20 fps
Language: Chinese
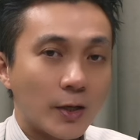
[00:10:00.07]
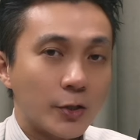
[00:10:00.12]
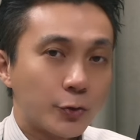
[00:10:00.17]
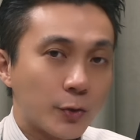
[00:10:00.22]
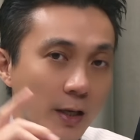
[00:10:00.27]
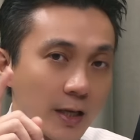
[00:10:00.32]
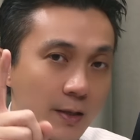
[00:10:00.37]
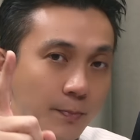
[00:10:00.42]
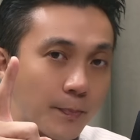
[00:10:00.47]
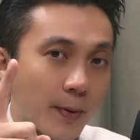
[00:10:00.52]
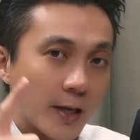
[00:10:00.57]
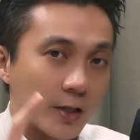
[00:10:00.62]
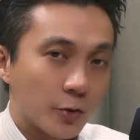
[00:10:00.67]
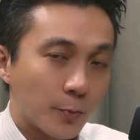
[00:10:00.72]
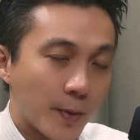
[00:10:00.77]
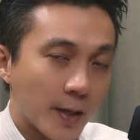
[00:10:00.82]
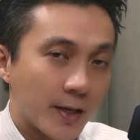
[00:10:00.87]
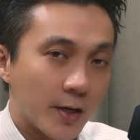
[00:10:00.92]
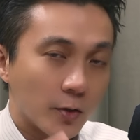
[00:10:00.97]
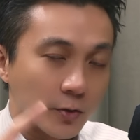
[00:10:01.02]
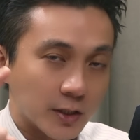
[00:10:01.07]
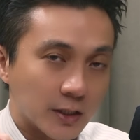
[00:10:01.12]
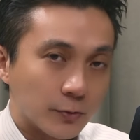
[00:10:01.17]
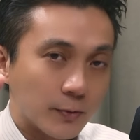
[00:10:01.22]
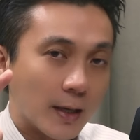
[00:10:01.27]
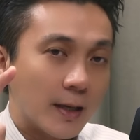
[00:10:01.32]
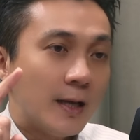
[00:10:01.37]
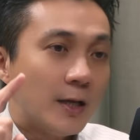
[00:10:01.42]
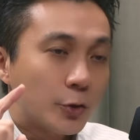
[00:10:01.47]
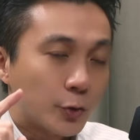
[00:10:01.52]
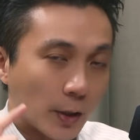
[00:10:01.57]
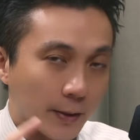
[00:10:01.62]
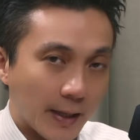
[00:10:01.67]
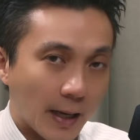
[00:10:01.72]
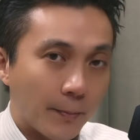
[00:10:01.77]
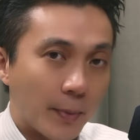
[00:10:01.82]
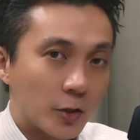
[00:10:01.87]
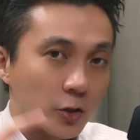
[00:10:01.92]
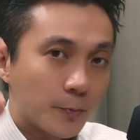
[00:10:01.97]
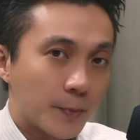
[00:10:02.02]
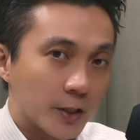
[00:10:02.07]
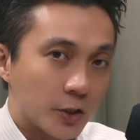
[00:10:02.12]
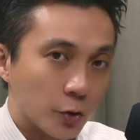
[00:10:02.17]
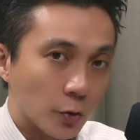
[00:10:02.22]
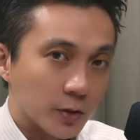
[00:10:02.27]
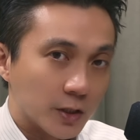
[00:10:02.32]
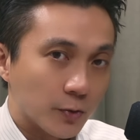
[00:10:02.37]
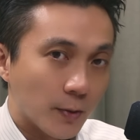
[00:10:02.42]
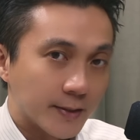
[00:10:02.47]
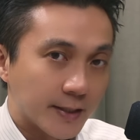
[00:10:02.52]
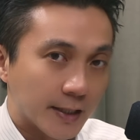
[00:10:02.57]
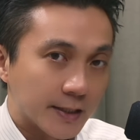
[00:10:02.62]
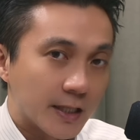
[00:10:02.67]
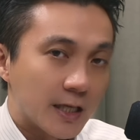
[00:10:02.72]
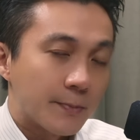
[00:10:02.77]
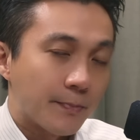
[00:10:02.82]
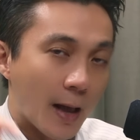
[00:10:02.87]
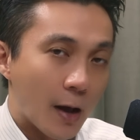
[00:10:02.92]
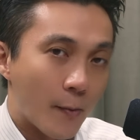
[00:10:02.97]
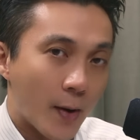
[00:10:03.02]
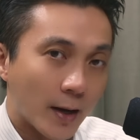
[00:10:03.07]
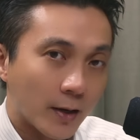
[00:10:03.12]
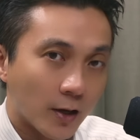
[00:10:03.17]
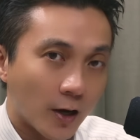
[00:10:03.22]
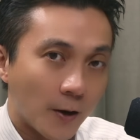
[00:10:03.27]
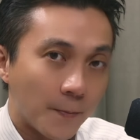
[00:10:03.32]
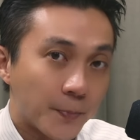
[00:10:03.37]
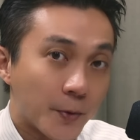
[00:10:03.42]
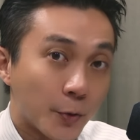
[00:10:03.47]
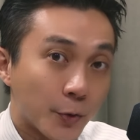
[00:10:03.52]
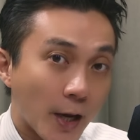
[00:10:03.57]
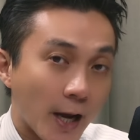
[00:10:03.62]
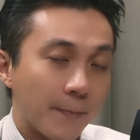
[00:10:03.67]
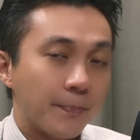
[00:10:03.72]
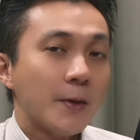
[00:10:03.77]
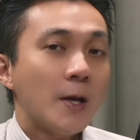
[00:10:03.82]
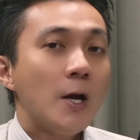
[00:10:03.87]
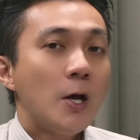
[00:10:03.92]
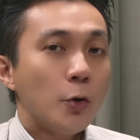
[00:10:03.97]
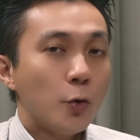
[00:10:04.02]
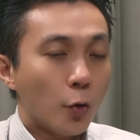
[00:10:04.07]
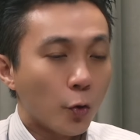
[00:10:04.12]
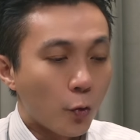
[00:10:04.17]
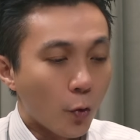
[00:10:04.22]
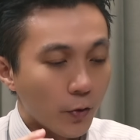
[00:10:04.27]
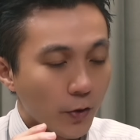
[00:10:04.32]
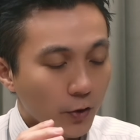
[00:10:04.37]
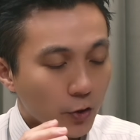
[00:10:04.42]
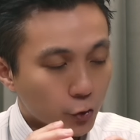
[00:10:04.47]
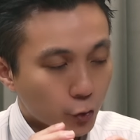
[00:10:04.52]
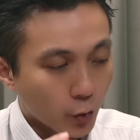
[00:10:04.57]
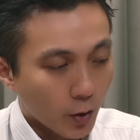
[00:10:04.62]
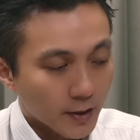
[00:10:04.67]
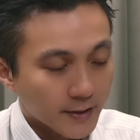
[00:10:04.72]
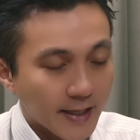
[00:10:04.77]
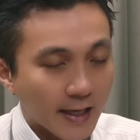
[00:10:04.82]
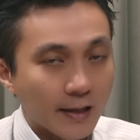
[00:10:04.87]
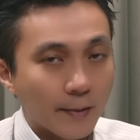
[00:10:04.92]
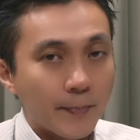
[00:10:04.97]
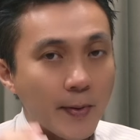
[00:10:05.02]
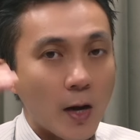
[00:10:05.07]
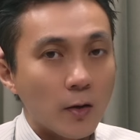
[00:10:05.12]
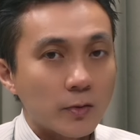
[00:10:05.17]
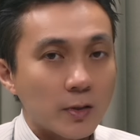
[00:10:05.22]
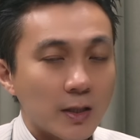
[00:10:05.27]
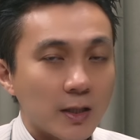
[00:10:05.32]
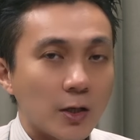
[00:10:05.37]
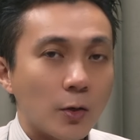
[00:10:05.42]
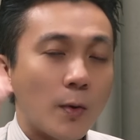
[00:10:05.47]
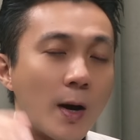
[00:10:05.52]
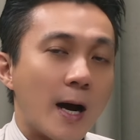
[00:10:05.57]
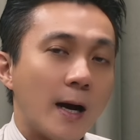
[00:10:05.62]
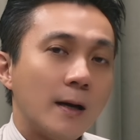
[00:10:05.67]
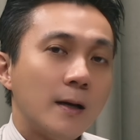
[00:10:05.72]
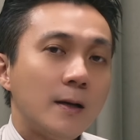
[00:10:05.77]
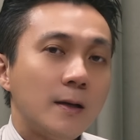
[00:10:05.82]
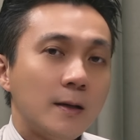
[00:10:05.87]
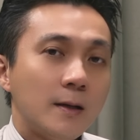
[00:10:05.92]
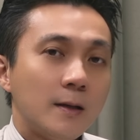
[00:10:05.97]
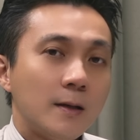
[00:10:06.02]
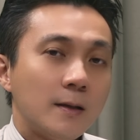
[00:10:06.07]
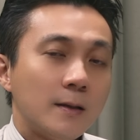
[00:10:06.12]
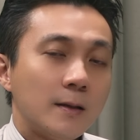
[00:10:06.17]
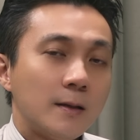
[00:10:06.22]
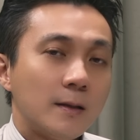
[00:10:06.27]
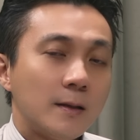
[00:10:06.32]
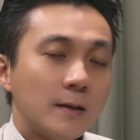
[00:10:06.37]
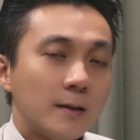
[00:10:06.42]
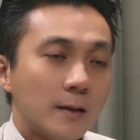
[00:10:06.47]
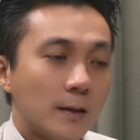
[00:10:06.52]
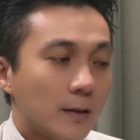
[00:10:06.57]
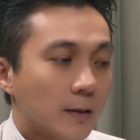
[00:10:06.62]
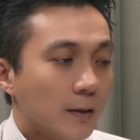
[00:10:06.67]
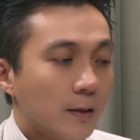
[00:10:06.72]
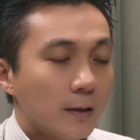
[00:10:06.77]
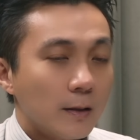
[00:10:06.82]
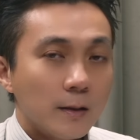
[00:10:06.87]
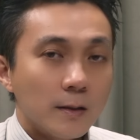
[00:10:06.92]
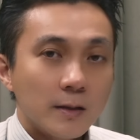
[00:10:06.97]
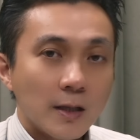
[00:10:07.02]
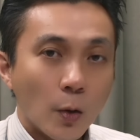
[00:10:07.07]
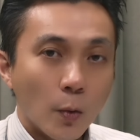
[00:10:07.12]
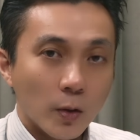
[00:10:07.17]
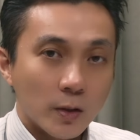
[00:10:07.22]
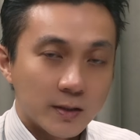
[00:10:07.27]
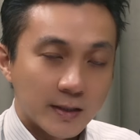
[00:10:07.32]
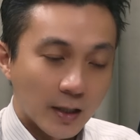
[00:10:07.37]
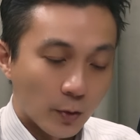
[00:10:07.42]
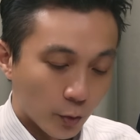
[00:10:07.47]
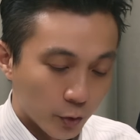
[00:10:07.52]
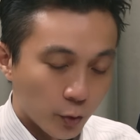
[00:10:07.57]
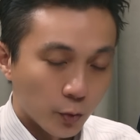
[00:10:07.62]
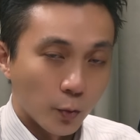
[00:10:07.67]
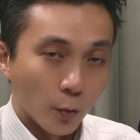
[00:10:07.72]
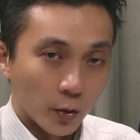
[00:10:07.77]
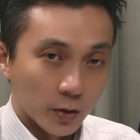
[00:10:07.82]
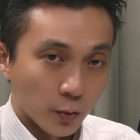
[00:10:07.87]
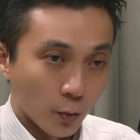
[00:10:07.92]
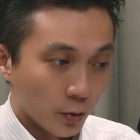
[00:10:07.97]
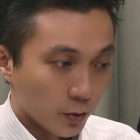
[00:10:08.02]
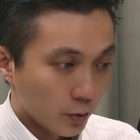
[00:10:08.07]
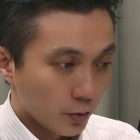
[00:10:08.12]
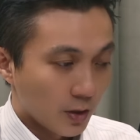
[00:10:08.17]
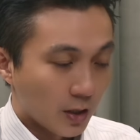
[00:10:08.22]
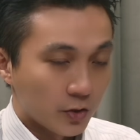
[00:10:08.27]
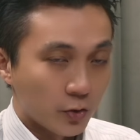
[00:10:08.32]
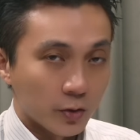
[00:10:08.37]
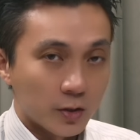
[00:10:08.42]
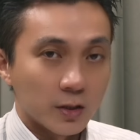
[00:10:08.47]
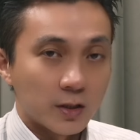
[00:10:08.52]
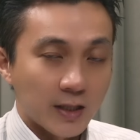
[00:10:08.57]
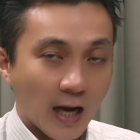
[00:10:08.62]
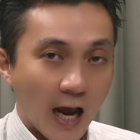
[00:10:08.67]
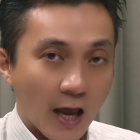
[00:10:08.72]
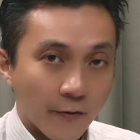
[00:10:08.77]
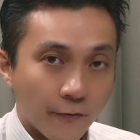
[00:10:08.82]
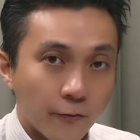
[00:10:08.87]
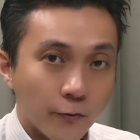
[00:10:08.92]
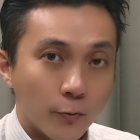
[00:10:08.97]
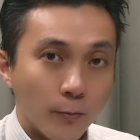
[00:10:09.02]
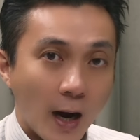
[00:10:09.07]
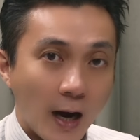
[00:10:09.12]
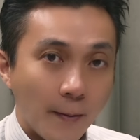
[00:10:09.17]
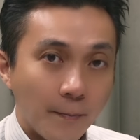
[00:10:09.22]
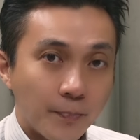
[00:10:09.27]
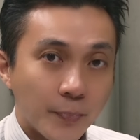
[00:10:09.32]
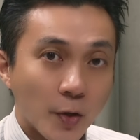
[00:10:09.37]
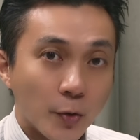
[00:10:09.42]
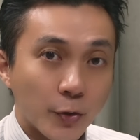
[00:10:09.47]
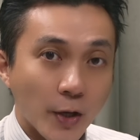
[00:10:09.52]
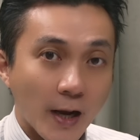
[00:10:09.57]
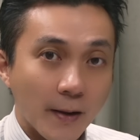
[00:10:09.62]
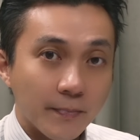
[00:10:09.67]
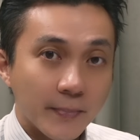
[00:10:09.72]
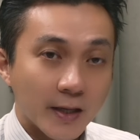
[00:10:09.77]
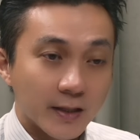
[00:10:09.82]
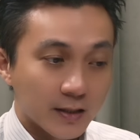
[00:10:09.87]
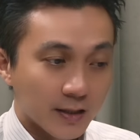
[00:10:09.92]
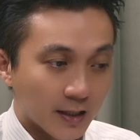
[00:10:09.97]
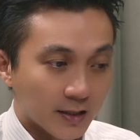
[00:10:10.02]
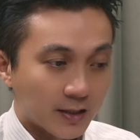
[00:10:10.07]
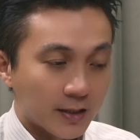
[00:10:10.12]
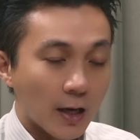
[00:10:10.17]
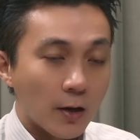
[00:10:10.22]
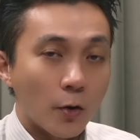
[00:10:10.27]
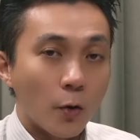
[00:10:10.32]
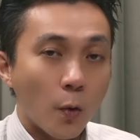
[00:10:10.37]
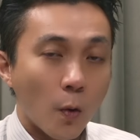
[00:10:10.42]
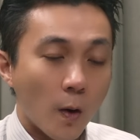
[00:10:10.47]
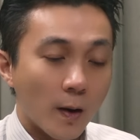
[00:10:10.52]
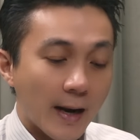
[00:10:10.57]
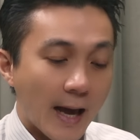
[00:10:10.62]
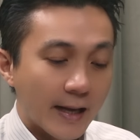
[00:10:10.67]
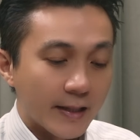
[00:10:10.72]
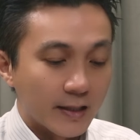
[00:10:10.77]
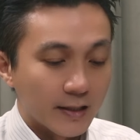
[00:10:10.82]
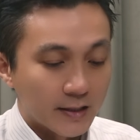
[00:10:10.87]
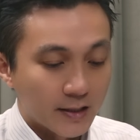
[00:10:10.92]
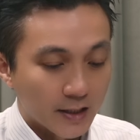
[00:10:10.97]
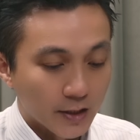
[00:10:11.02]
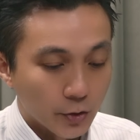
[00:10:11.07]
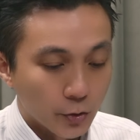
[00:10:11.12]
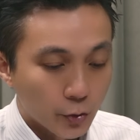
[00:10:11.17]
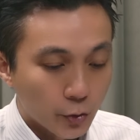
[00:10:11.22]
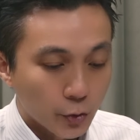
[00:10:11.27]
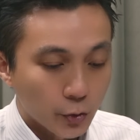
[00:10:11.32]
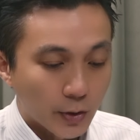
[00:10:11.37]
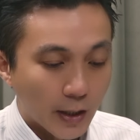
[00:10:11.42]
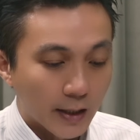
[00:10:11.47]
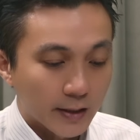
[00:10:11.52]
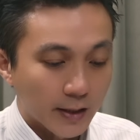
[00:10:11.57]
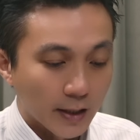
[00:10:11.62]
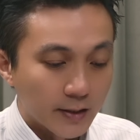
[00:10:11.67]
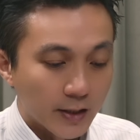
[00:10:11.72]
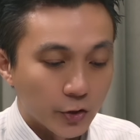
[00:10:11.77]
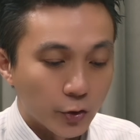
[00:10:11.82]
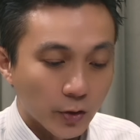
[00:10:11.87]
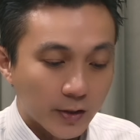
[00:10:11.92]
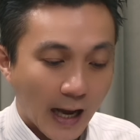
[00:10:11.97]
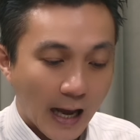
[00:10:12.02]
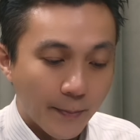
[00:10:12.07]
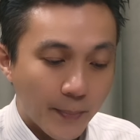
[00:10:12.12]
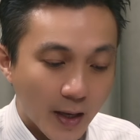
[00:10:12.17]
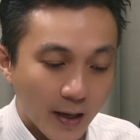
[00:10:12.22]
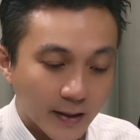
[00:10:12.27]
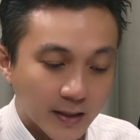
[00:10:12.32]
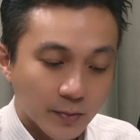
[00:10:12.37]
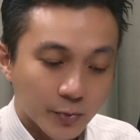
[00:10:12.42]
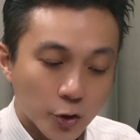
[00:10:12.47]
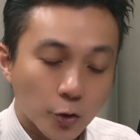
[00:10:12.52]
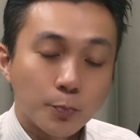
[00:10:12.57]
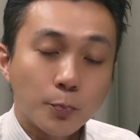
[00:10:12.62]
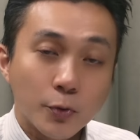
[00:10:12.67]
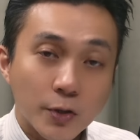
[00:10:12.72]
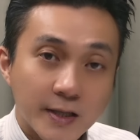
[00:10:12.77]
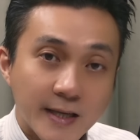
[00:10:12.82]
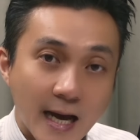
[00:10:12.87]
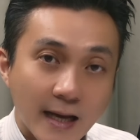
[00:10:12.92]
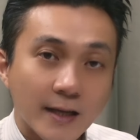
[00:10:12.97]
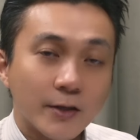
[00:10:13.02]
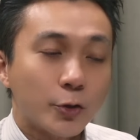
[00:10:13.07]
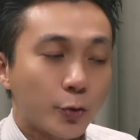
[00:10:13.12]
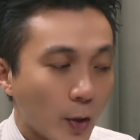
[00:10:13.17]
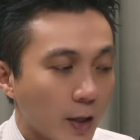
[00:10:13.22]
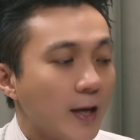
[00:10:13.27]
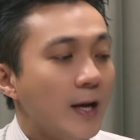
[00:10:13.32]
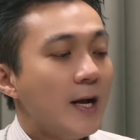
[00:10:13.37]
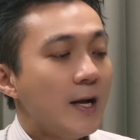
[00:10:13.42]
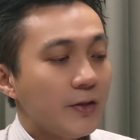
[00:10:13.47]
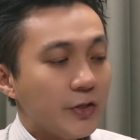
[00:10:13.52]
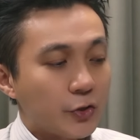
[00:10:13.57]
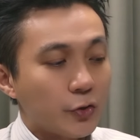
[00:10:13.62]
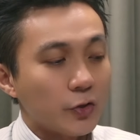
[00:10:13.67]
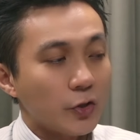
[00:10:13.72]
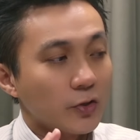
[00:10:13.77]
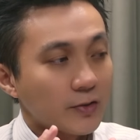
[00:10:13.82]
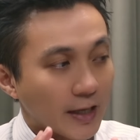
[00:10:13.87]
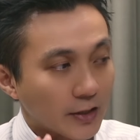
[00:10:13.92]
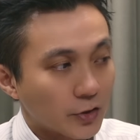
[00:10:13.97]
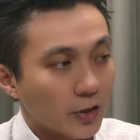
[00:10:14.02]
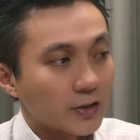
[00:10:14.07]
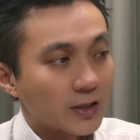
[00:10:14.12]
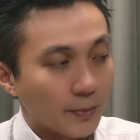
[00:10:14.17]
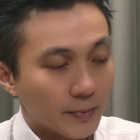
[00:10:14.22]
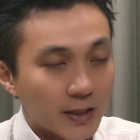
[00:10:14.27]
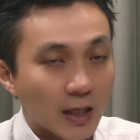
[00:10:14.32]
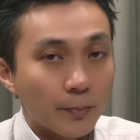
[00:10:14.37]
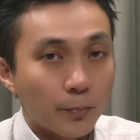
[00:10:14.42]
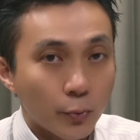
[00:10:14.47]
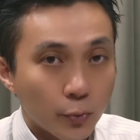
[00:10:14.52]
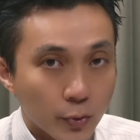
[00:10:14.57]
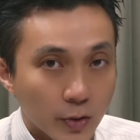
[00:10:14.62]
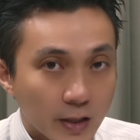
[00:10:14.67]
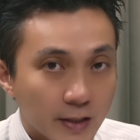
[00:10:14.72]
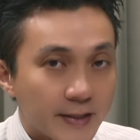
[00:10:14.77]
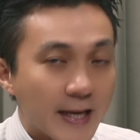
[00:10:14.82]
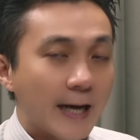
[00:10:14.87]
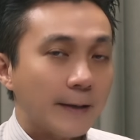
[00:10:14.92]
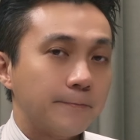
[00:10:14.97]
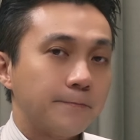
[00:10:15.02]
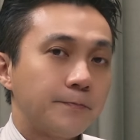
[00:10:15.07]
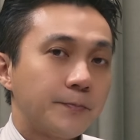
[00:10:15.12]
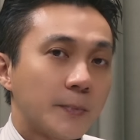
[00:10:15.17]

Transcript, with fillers: 万赚一倍就变六十万，赚两倍就变九十万，将近一百万喽，对不对？如果能够做到这样的标的的话，那我我就我我那就是财富嘛，对不对？那那生活啦，你的情绪啦等等就改变了，是不是就不一样了？对你就能感受到什么叫不一样。